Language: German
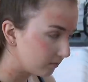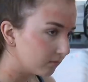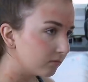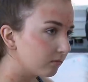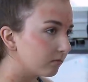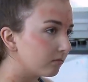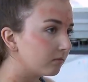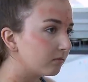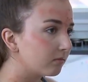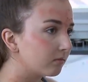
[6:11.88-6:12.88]
Oder mit einem
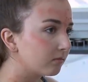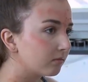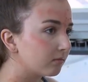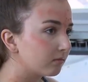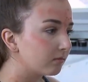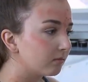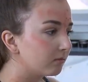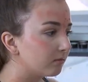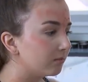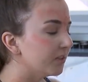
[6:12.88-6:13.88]
Lehrer
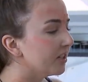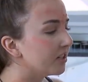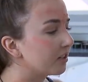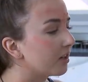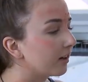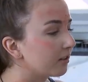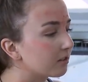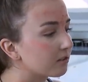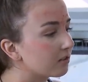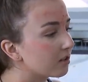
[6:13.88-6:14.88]
vielleicht? Nee, ich gehe eigentlich
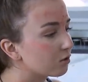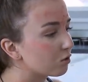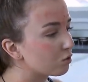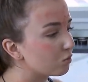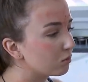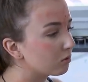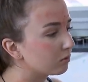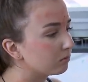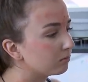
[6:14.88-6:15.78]
ganz gern zur Schule.